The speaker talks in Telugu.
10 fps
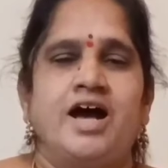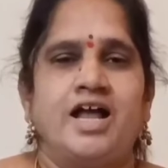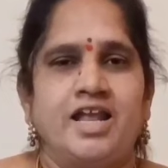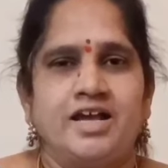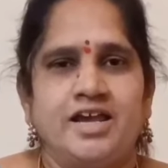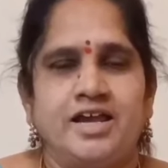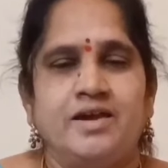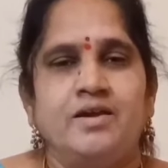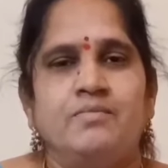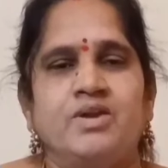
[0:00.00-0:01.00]
అలాగే
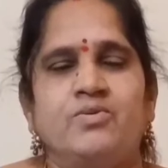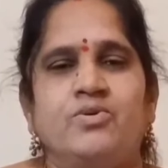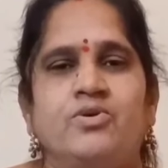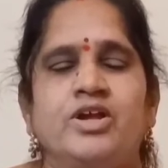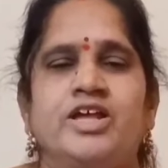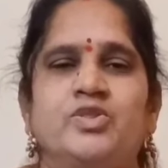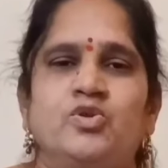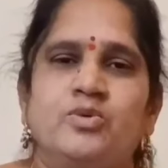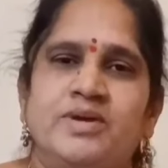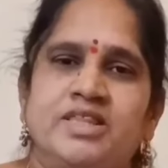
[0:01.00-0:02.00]
మనము
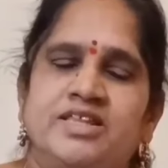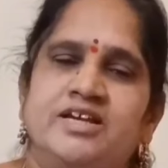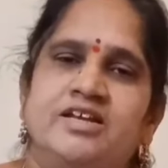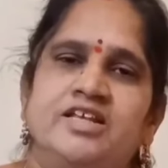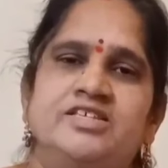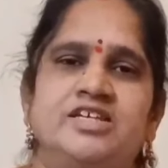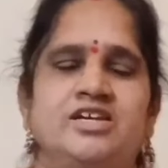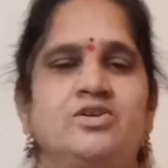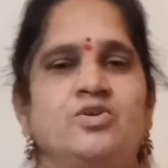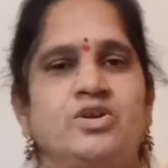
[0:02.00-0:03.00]
ఎంతో మంది దగ్గర నుంచి
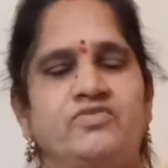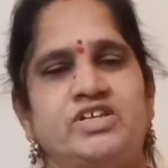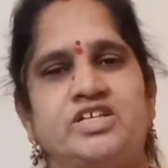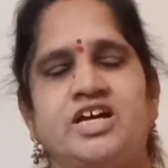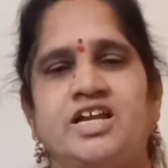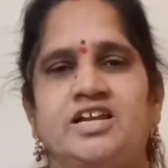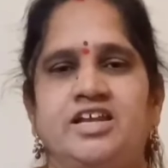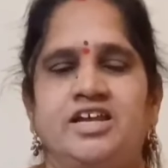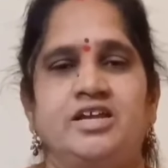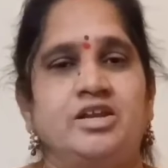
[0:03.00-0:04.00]
కొన్ని
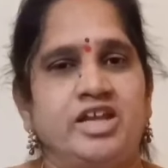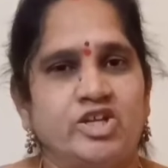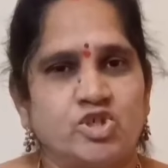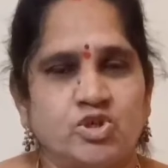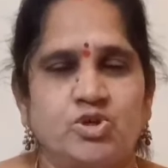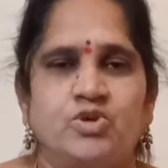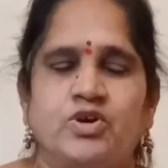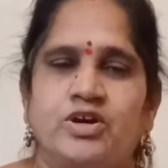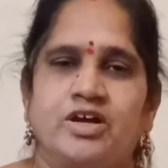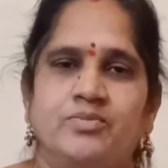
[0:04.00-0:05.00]
విషయాలన్నీ నేర్చుకుంటూ
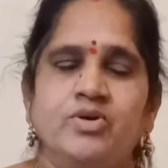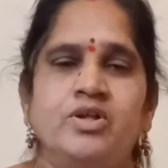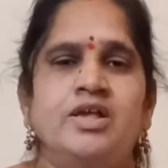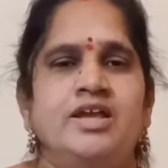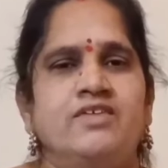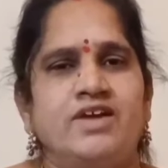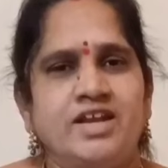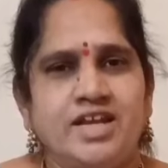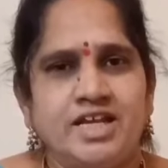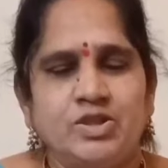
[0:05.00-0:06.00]
ఉంటాము
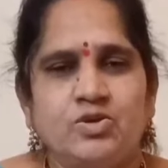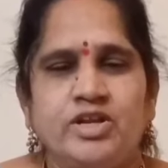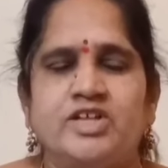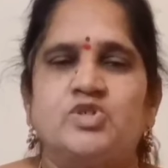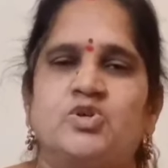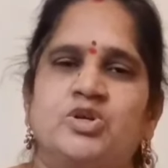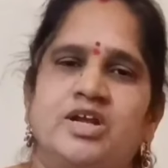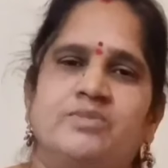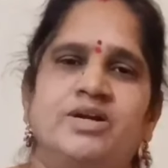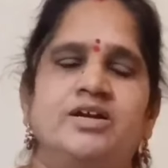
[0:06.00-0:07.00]
ఇవన్నీ ఎందుకు
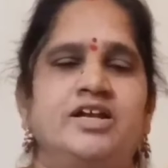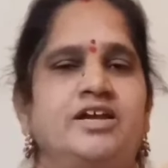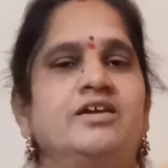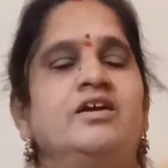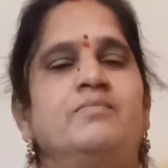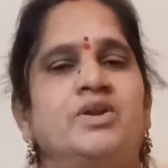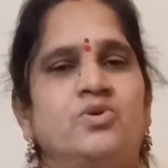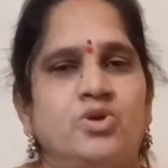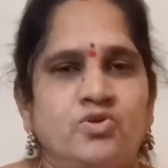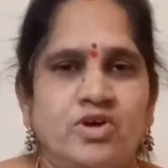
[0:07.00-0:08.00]
నేర్చుకుంటున్నామంటే మన
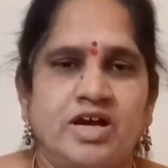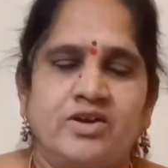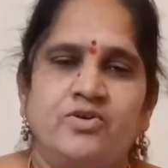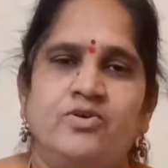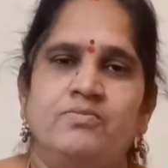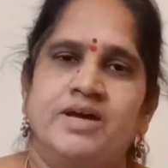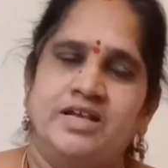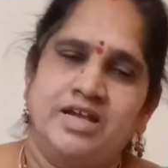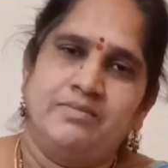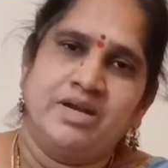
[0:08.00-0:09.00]
గురువుగారు
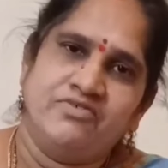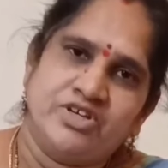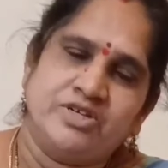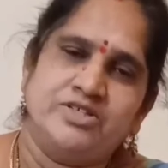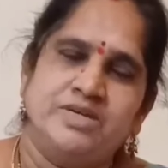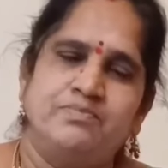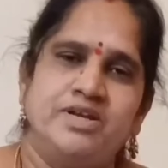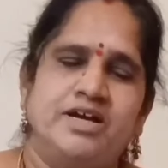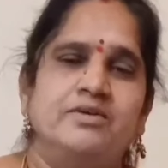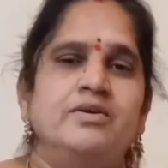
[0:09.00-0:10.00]
మనకి ఏమైనా విషయం
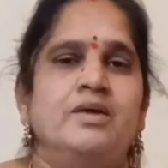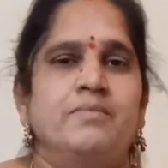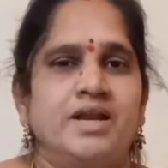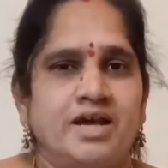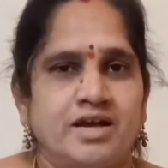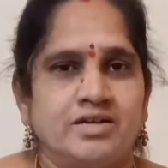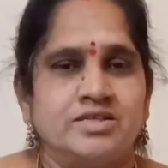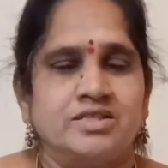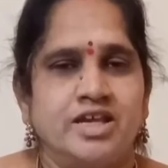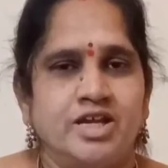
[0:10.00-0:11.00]
చెప్పినా మన
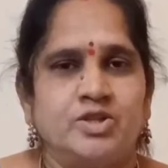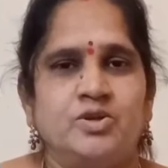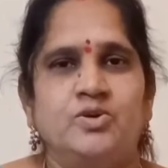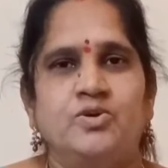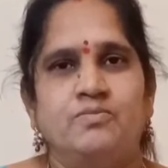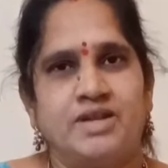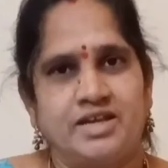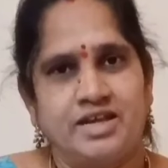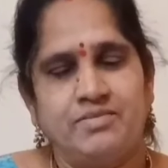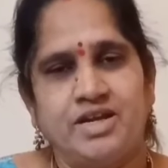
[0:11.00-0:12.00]
స్నేహితులు
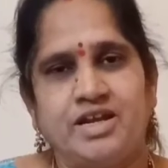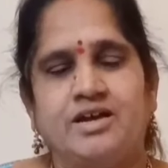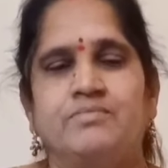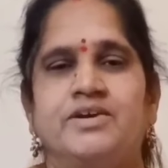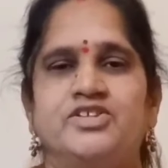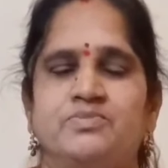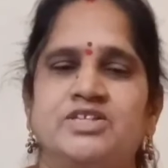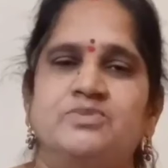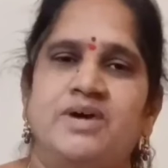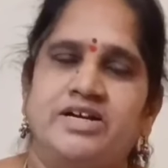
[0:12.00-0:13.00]
మనకి ఏమైనా మంచి
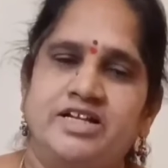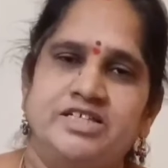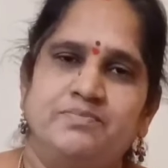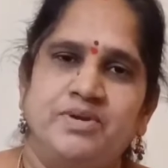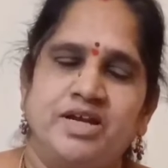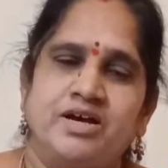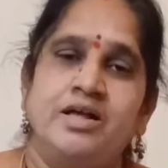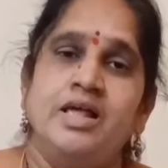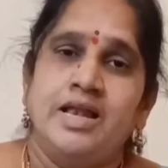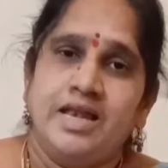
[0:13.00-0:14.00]
మంచి మాటలు చెప్పినా
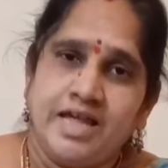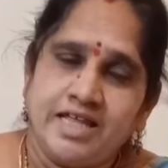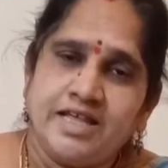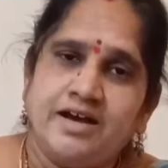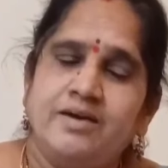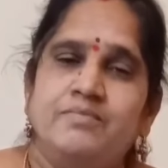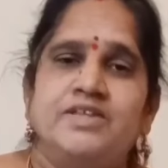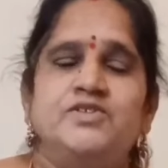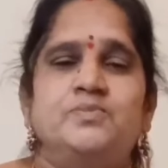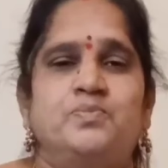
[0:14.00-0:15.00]
లేదా
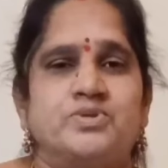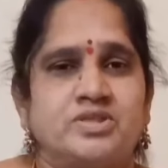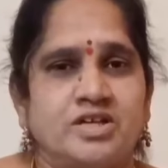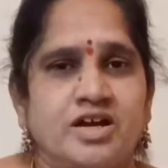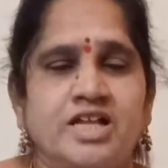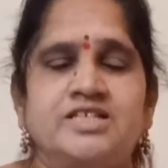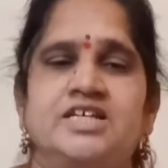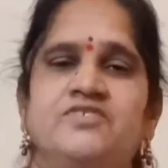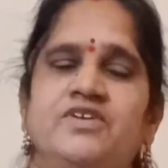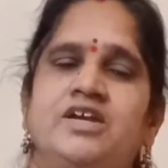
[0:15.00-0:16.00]
మంచి పుస్తకాలు
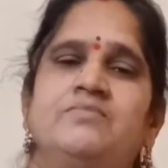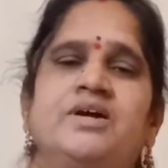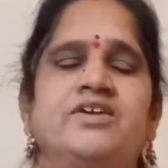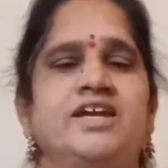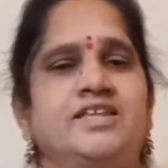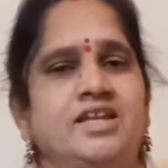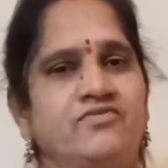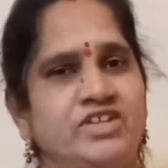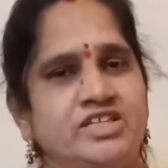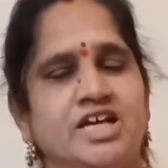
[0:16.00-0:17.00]
చదివి మనం ఏదైనా
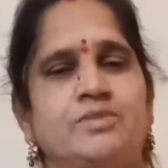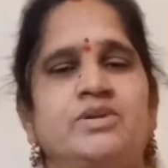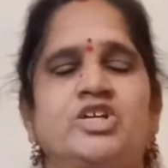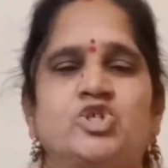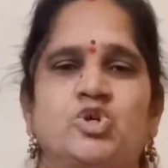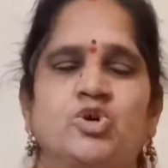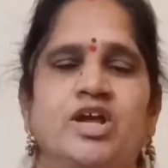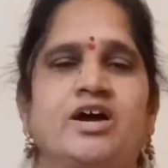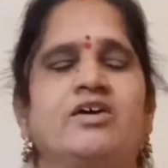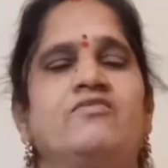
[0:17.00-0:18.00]
విజ్ఞానం
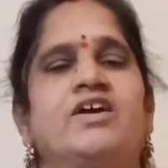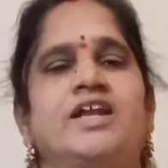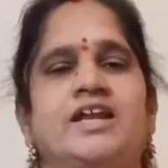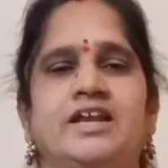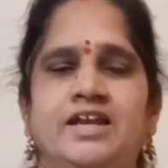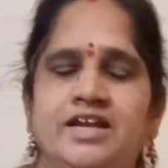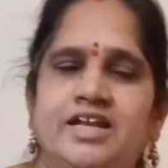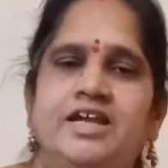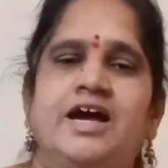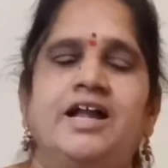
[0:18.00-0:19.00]
నేర్చుకున్నా
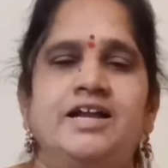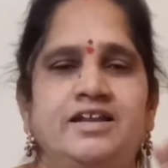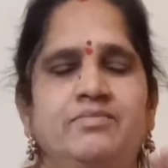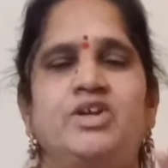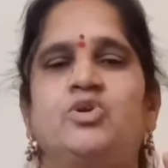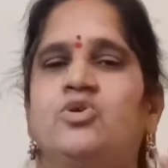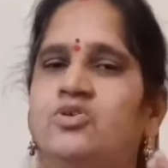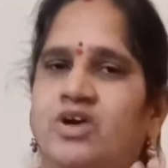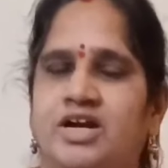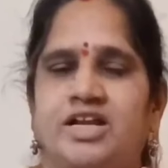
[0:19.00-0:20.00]
వాటన్నింటి అల్టిమేట్
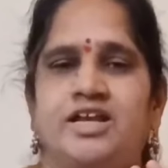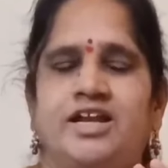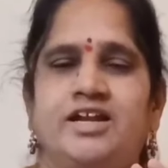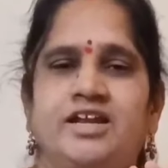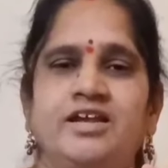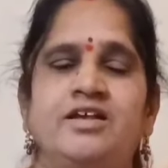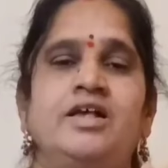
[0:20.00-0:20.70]
గోల్ ఒక్కటేనండి